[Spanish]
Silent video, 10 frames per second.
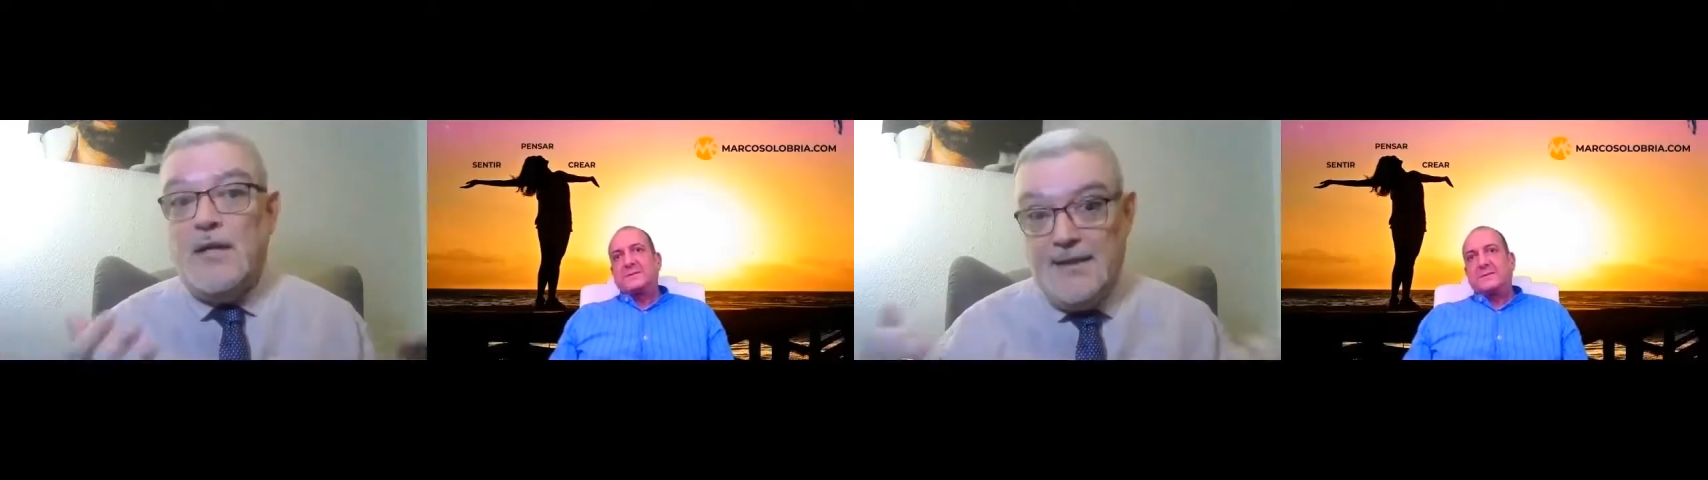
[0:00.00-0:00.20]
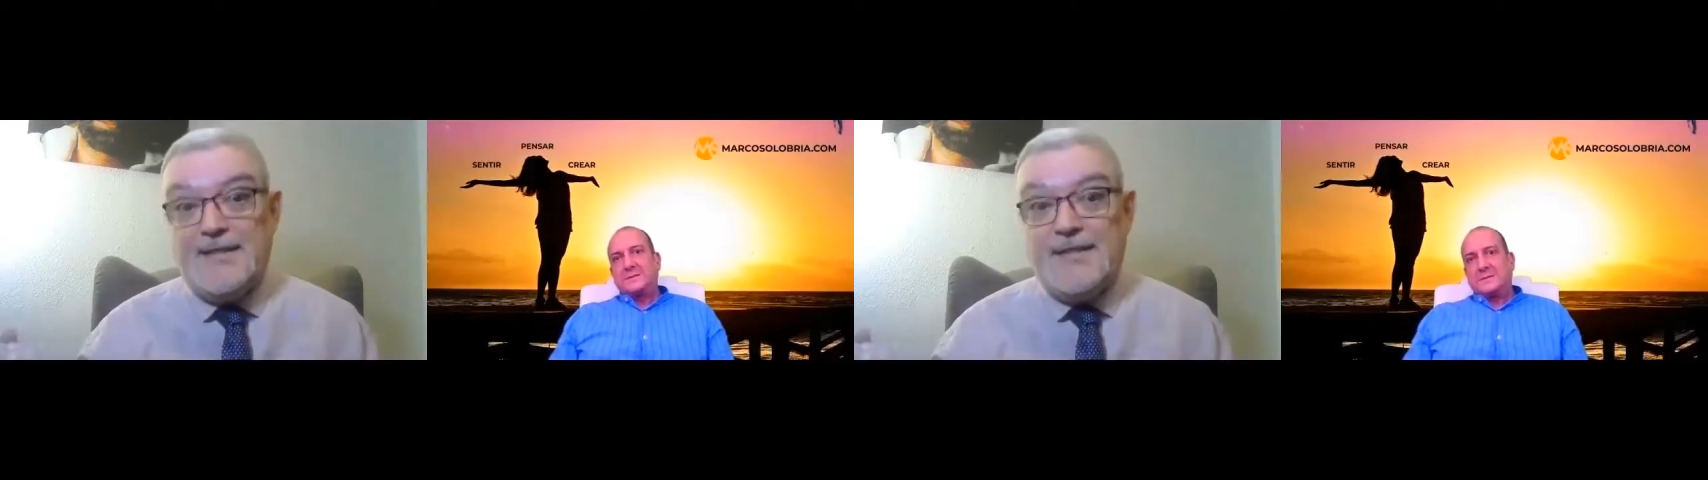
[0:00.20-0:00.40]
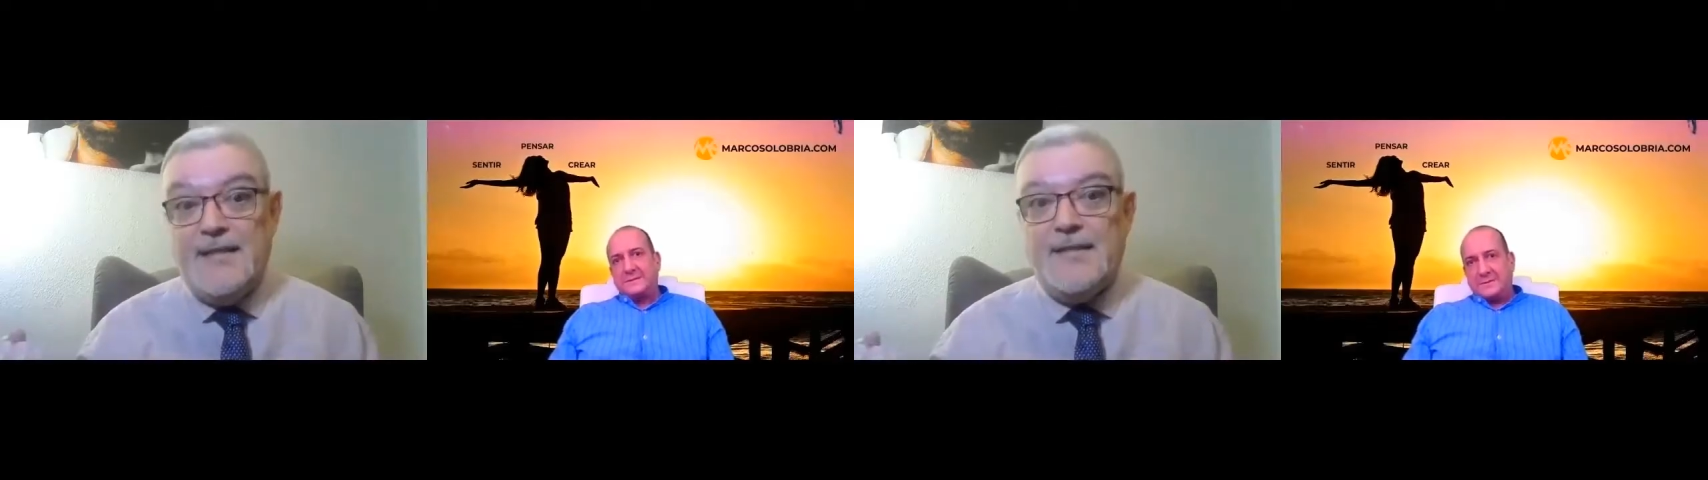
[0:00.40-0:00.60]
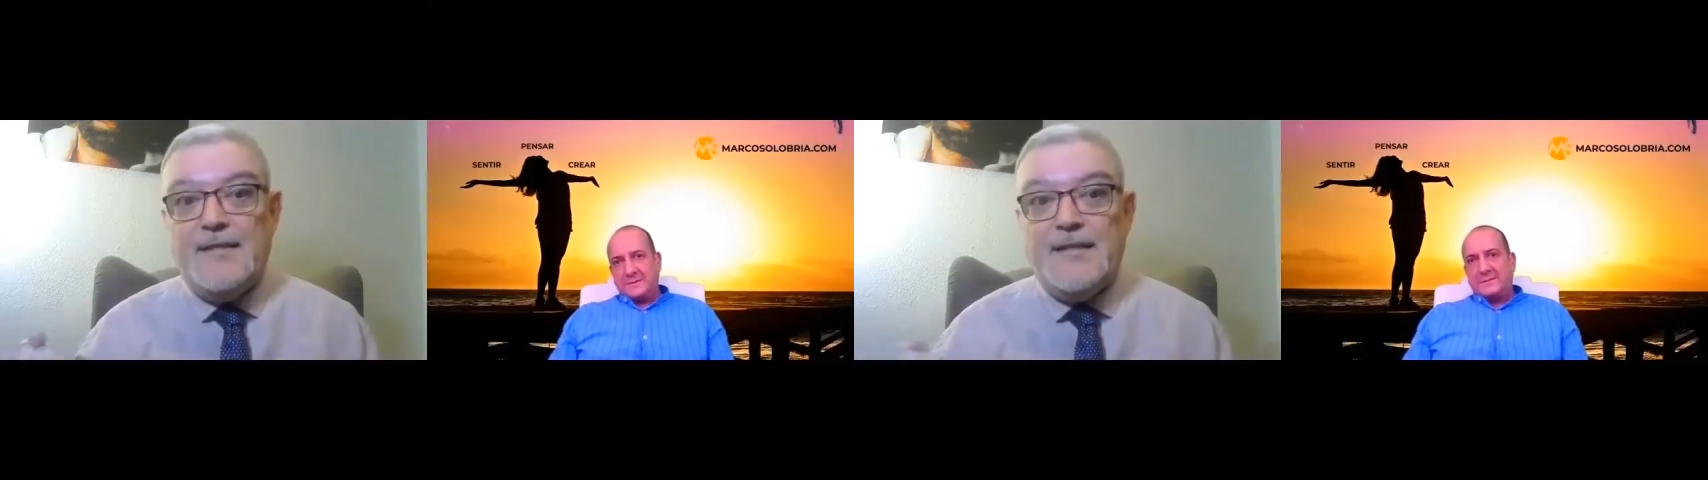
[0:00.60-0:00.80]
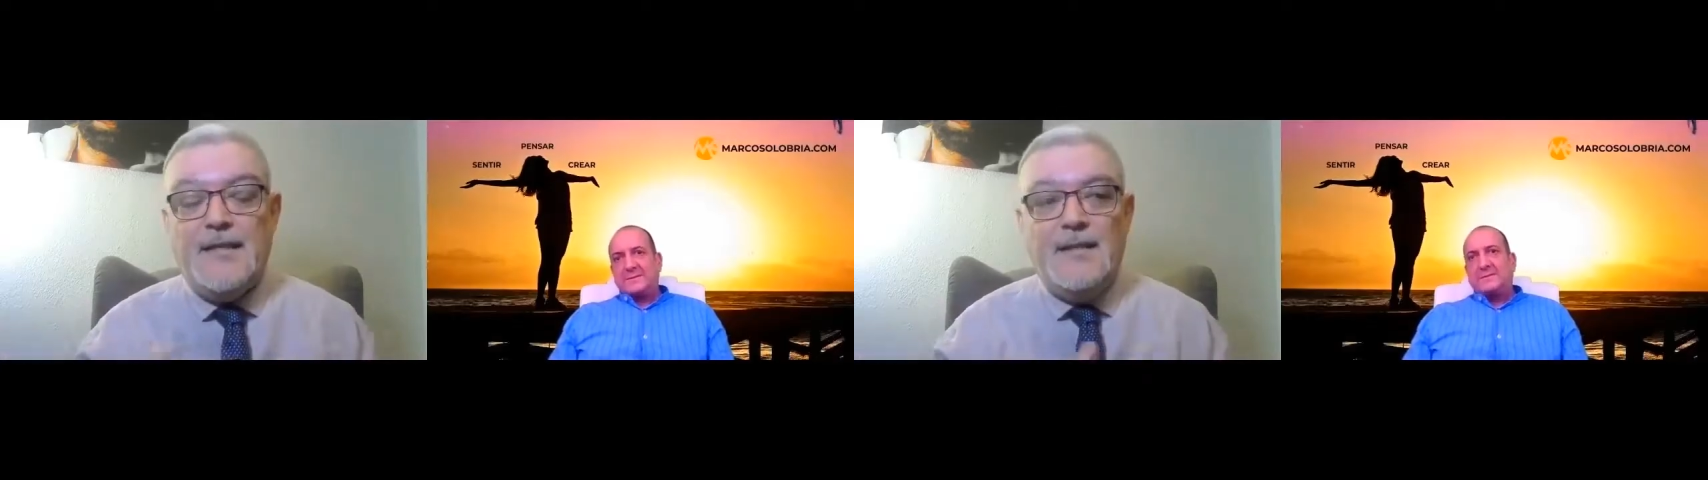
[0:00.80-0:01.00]
a la silla
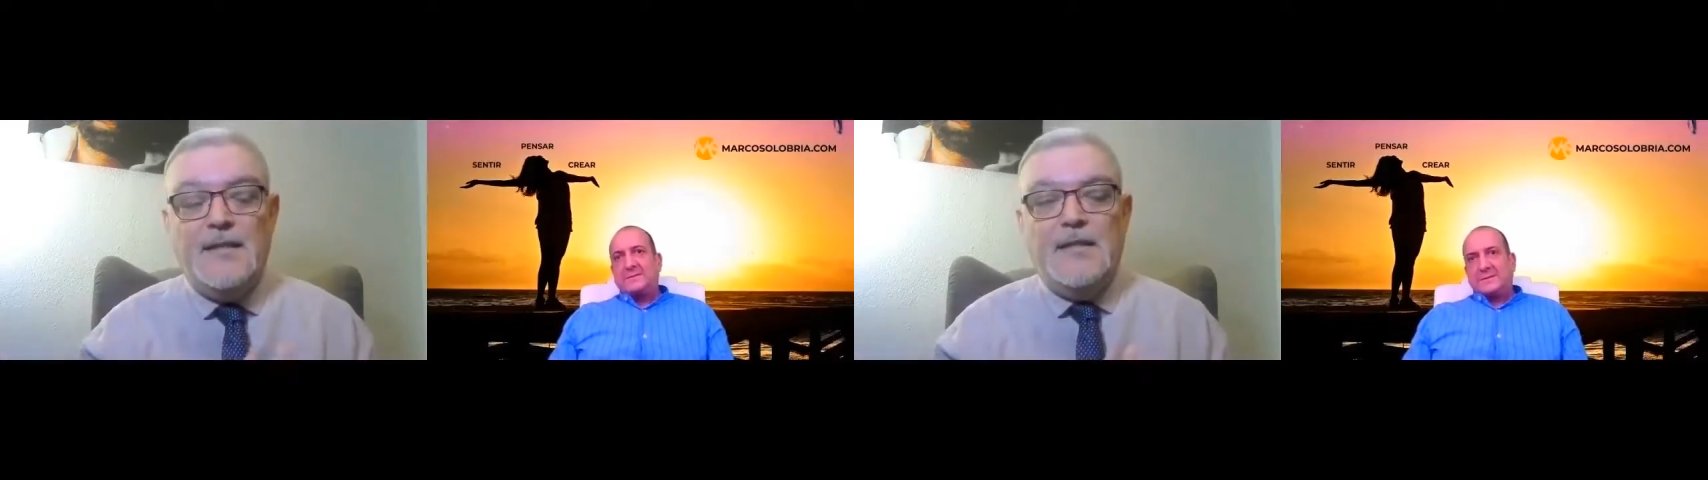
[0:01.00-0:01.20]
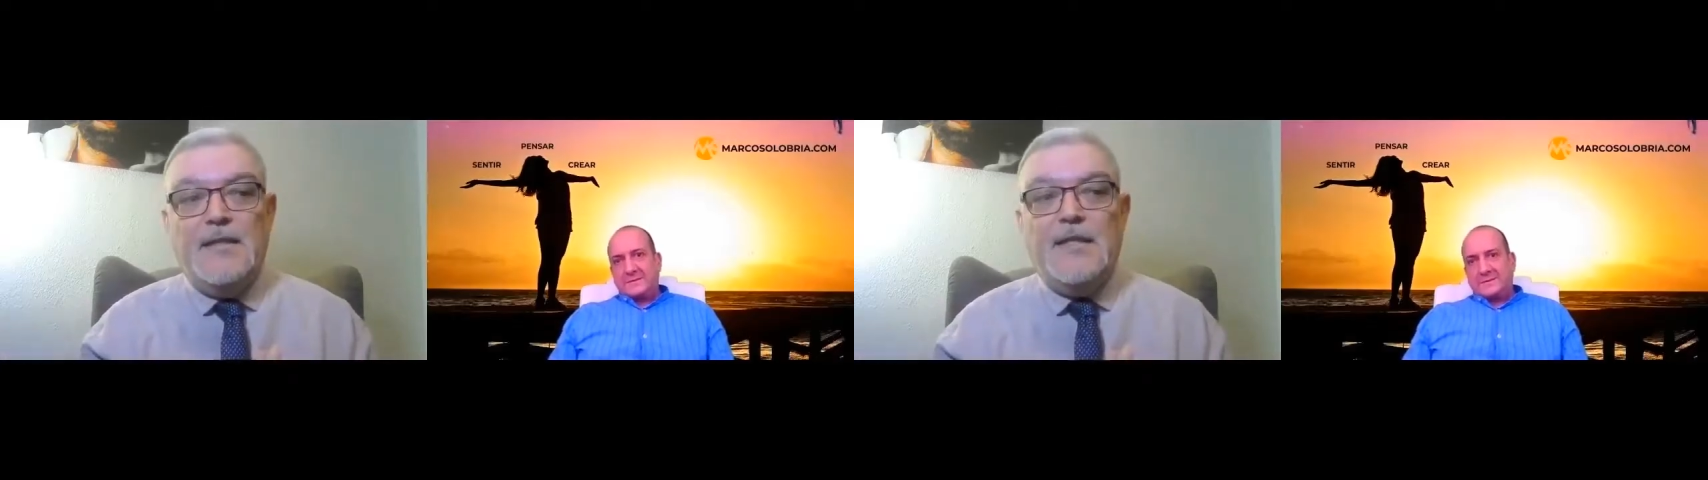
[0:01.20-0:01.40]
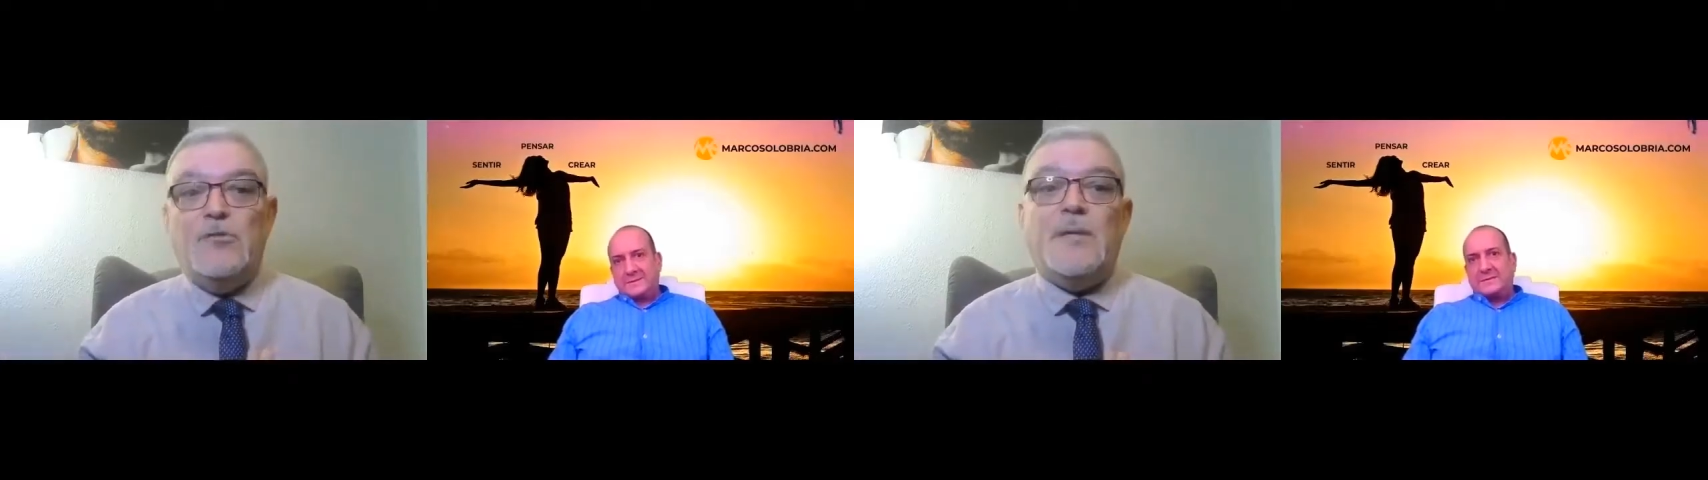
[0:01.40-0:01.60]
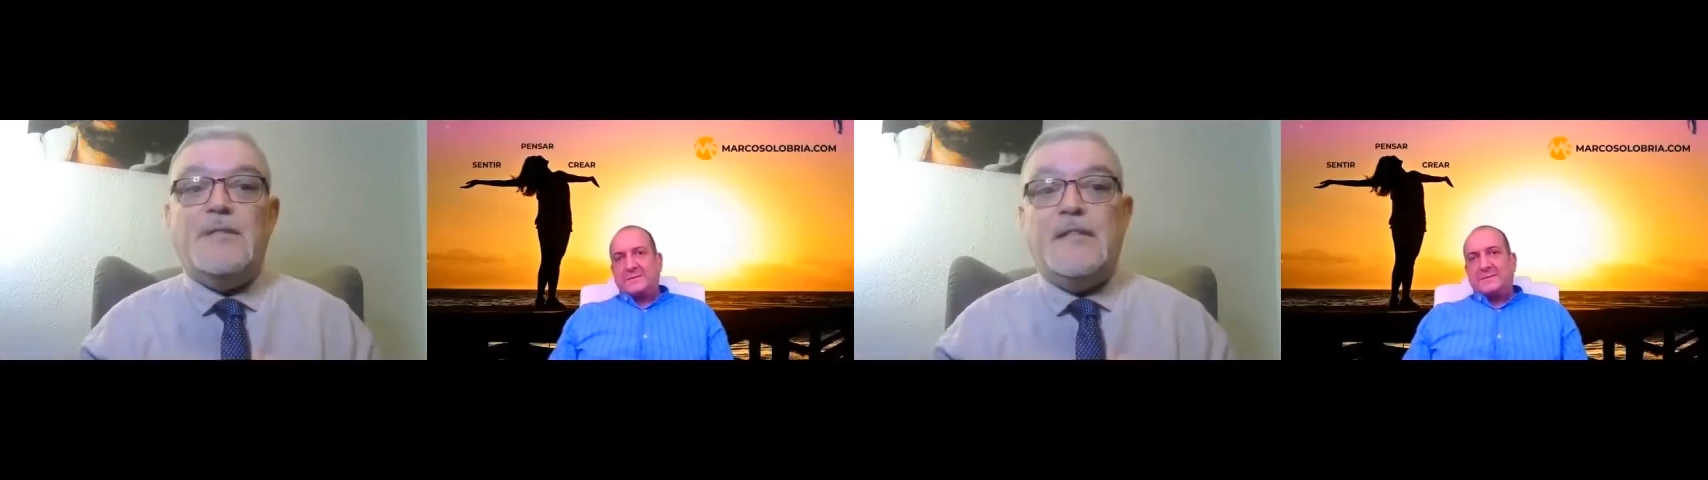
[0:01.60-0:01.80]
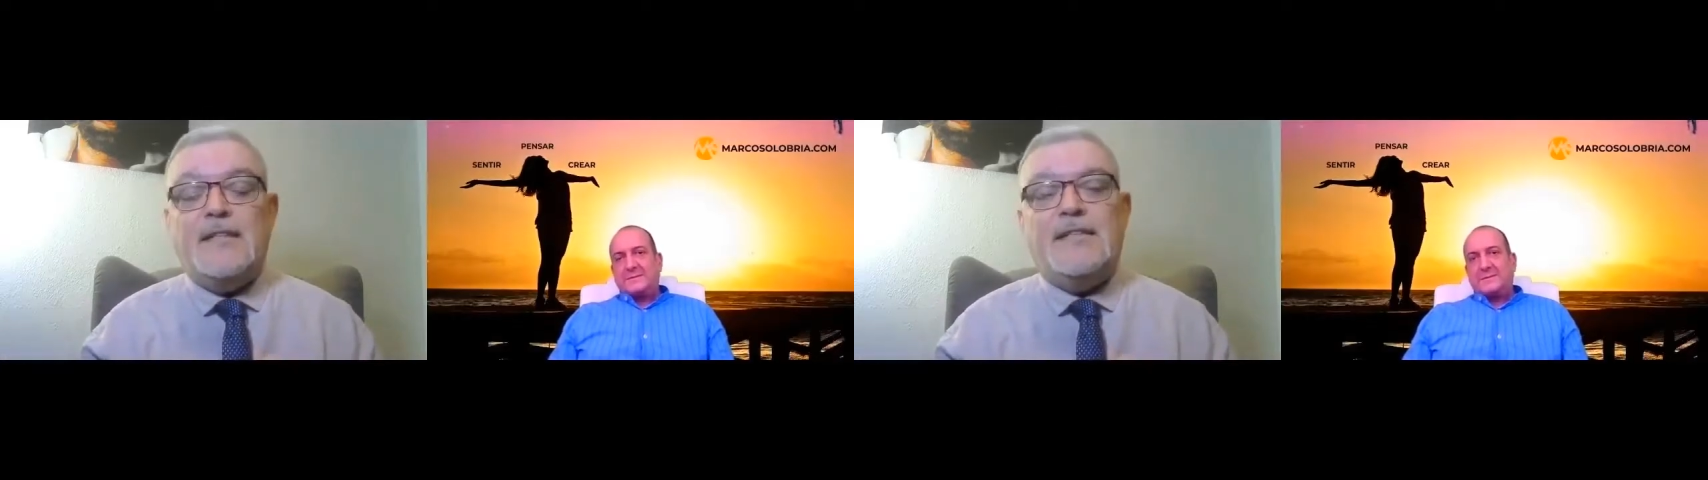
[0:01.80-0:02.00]
eléctrica y tú sabes que la